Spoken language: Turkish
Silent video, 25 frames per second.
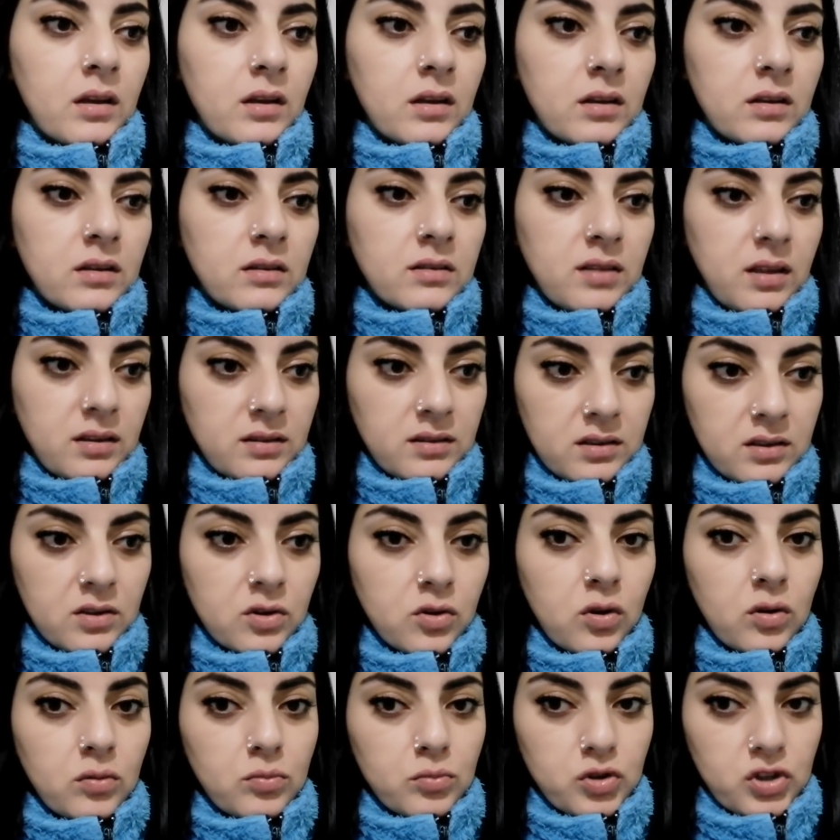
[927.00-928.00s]
E,
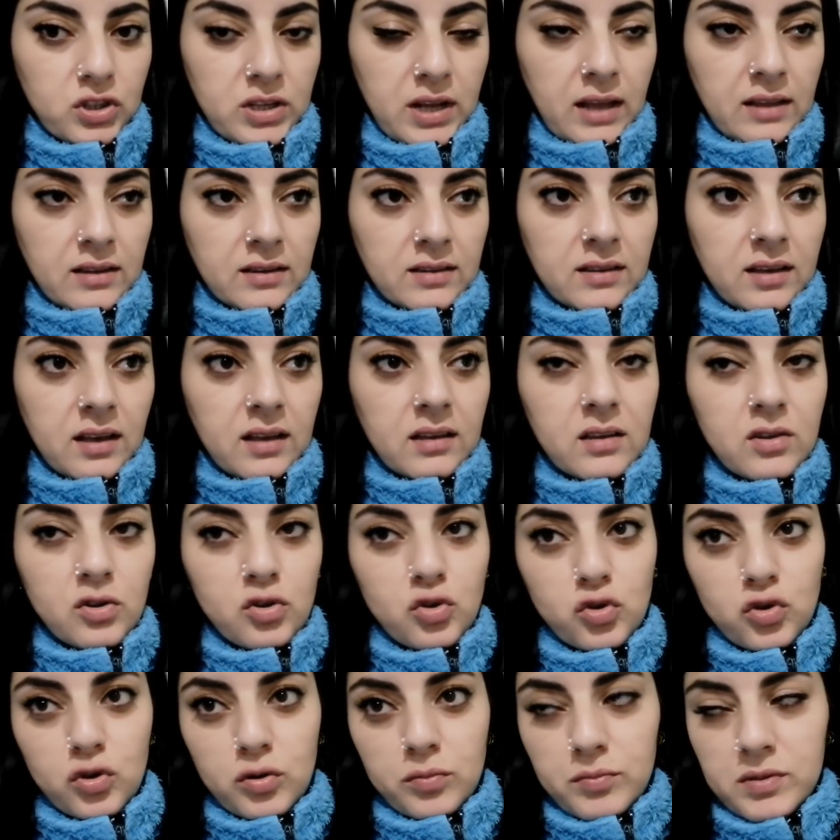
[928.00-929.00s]
tedirgin olmuş kendi kendine.
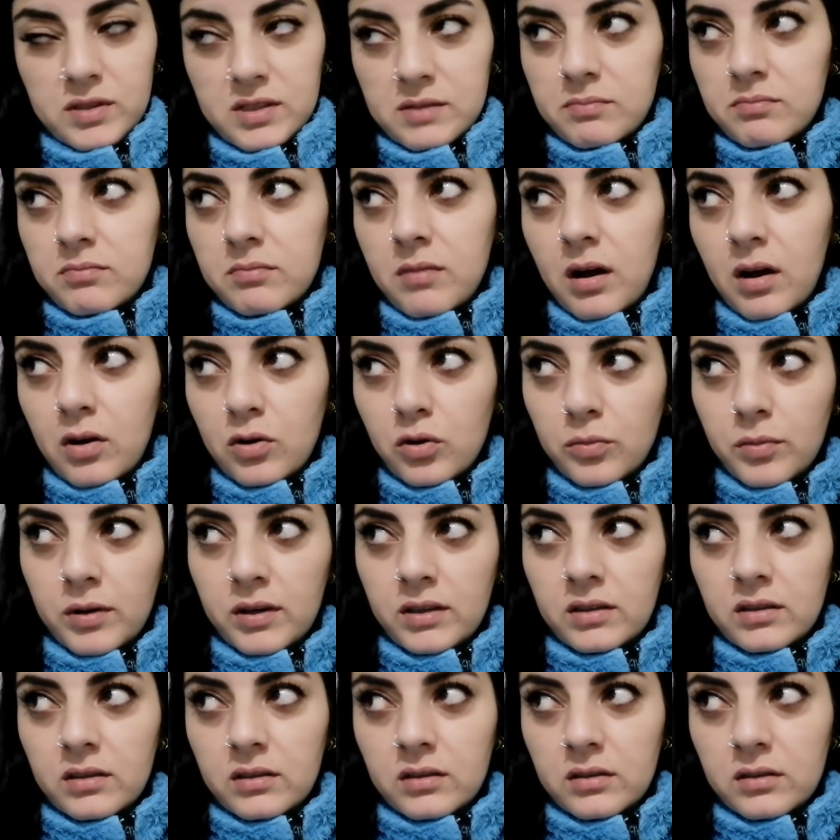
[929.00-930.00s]
Çünkü bizim malum
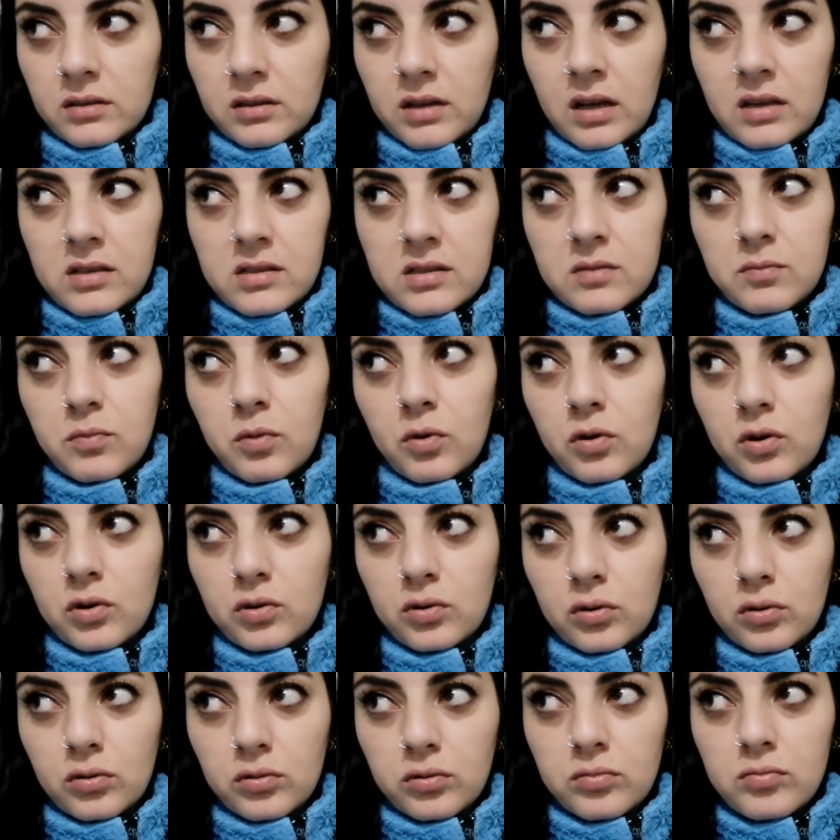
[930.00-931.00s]
hani yazlık
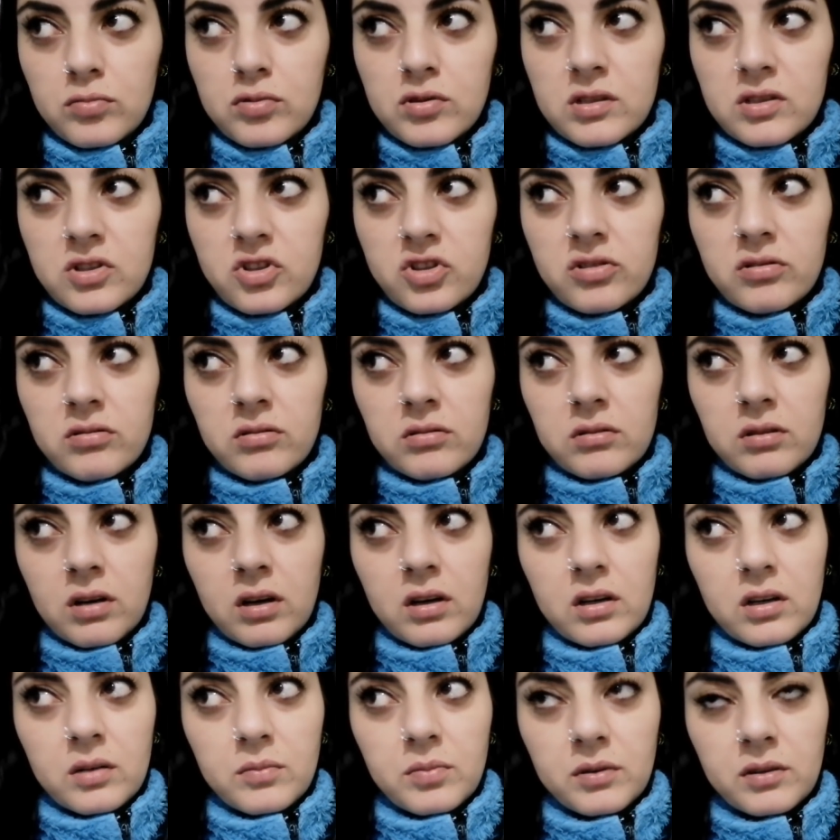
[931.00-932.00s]
bölgede olduğumuz için
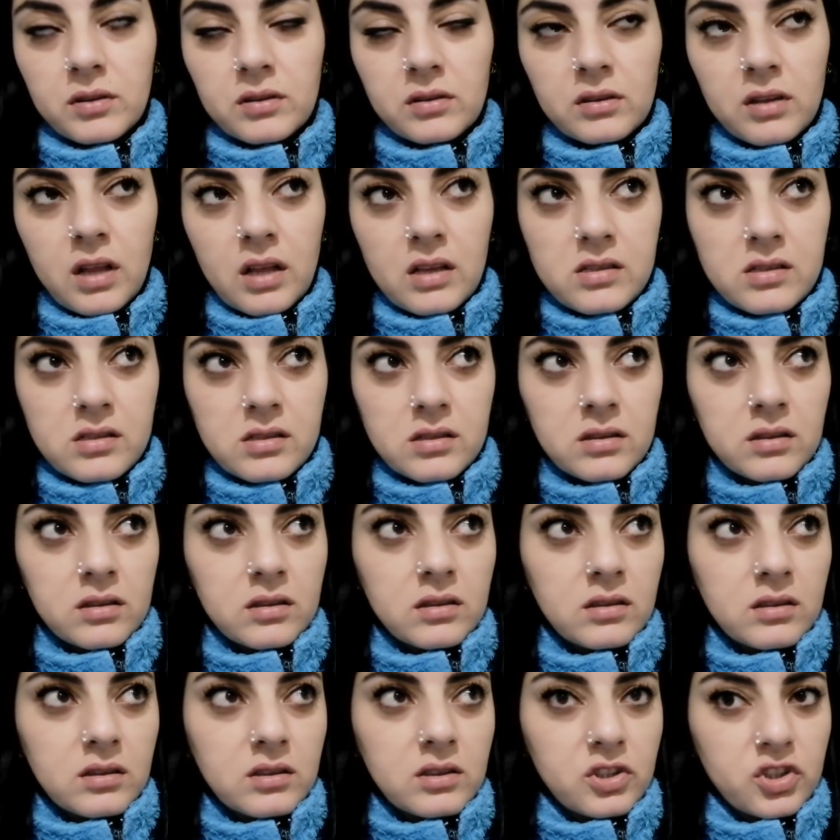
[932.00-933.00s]
arabanın
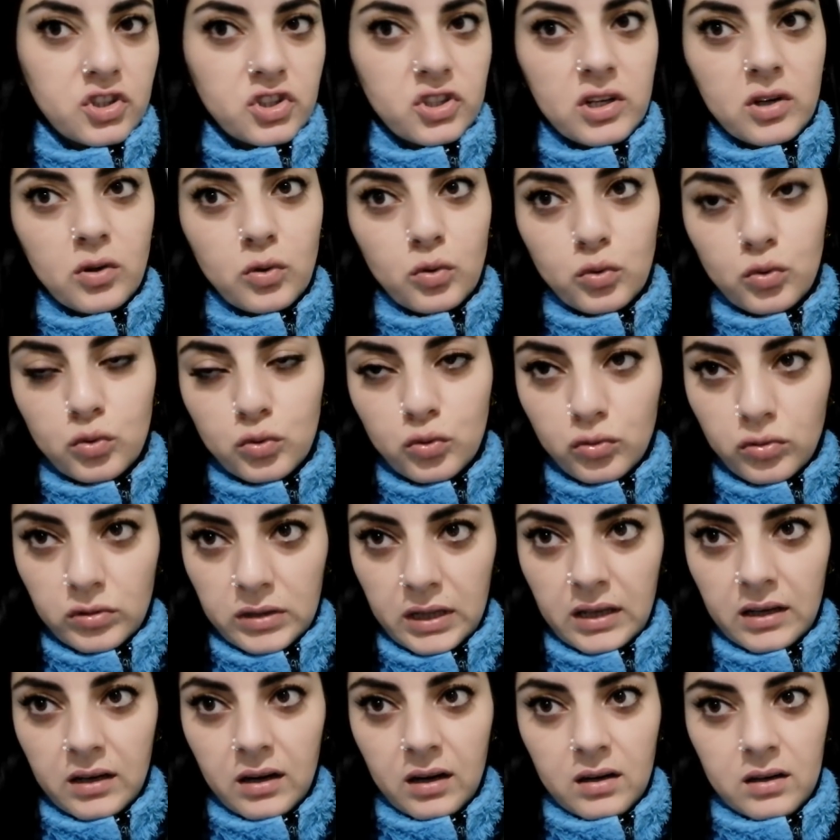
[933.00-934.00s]
lastikleri kışa
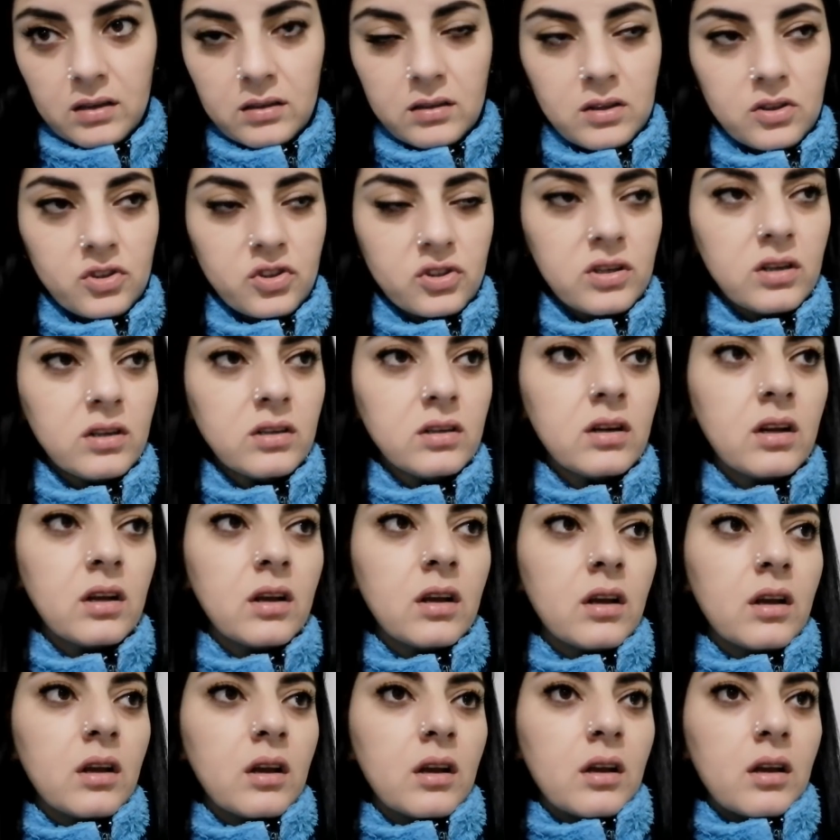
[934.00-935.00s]
uygun değil arkadaşlar.
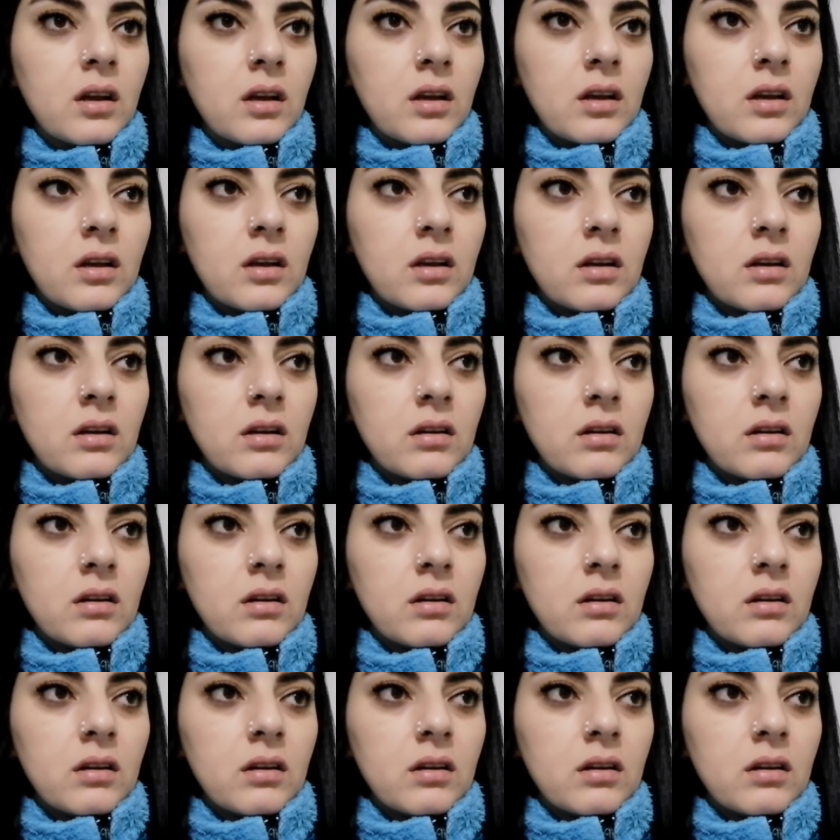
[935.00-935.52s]
E,